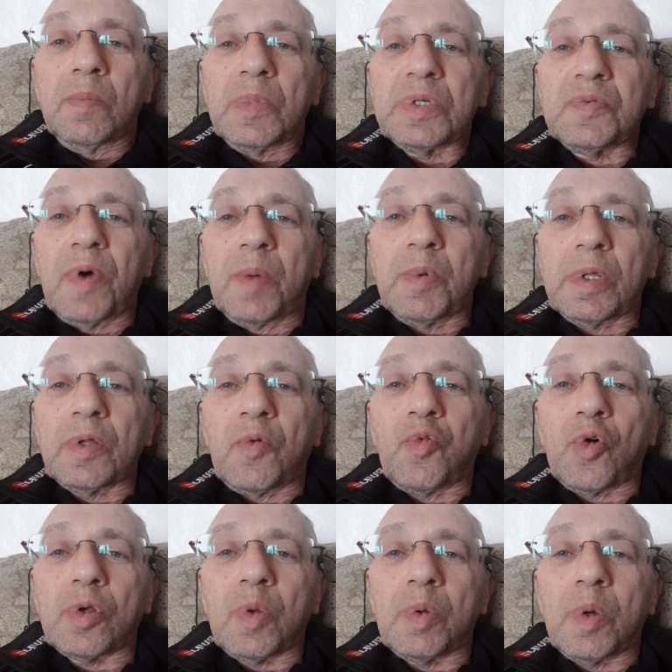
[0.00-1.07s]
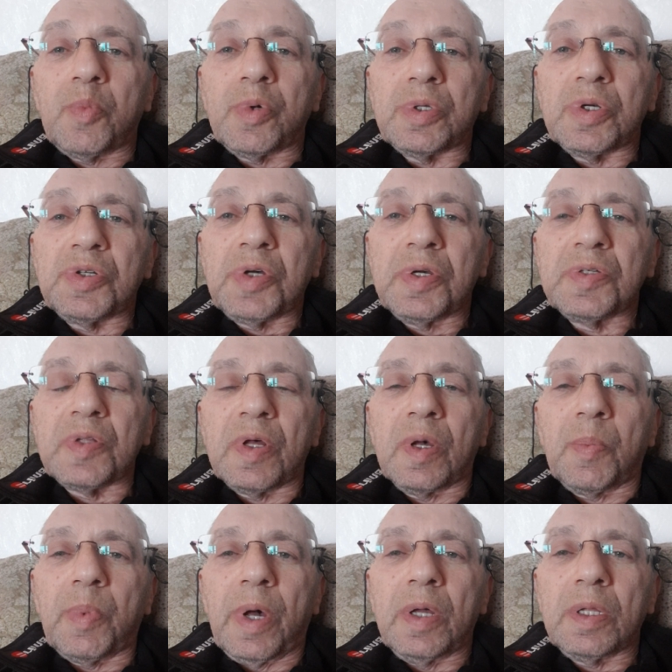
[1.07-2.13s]
Мы с вами на форуме
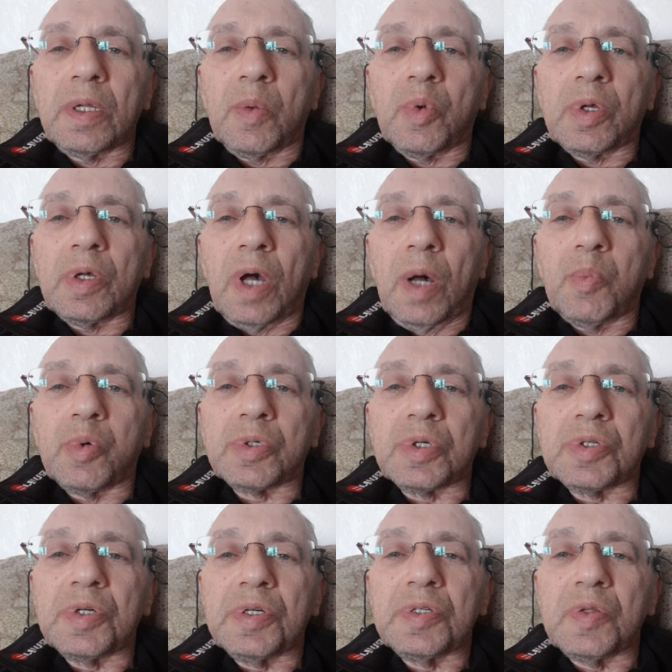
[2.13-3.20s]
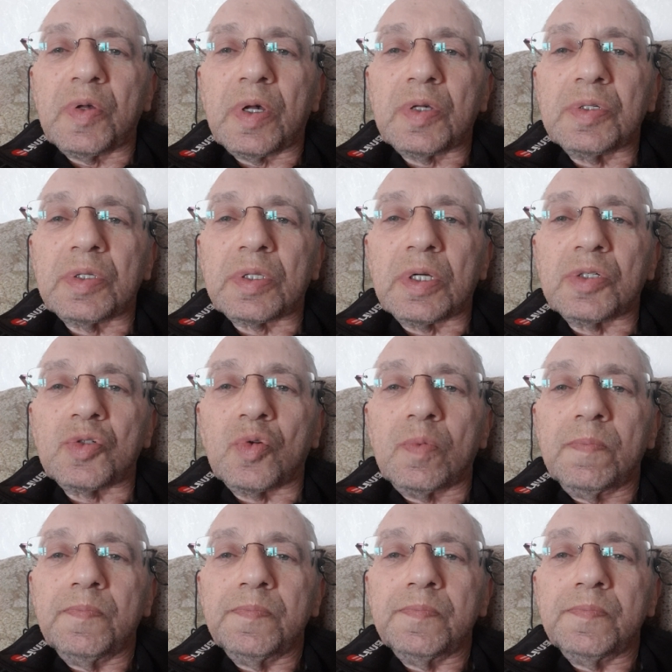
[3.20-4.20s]
путешествия, поэтому я о путешествиях и скажу.